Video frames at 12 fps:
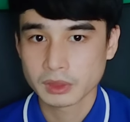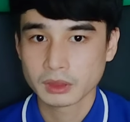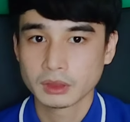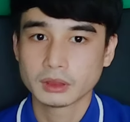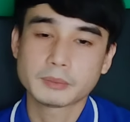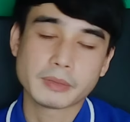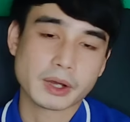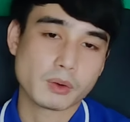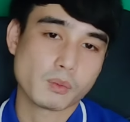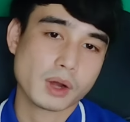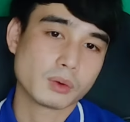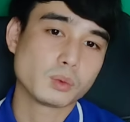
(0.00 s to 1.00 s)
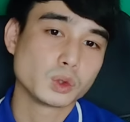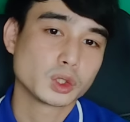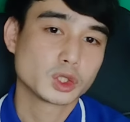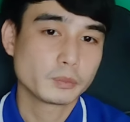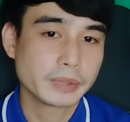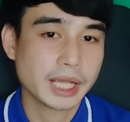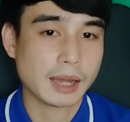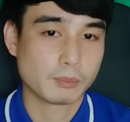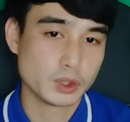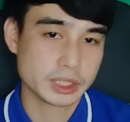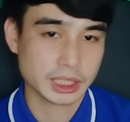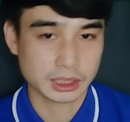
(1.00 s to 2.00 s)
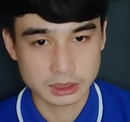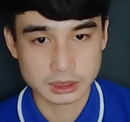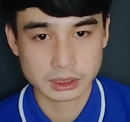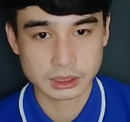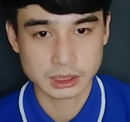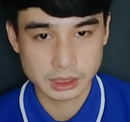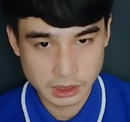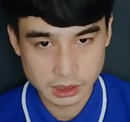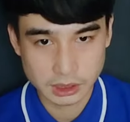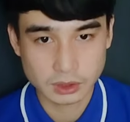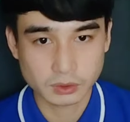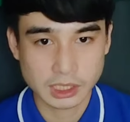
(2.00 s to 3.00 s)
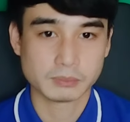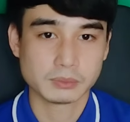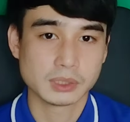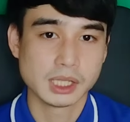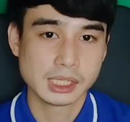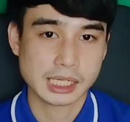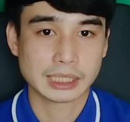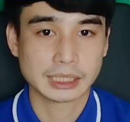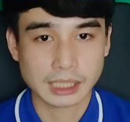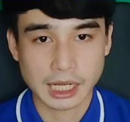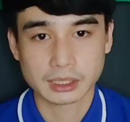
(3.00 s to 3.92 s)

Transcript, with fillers: นั่นหมายความว่าคุณก็ต้องไปหาบริษัทอื่นที่ต้องทำการตลาด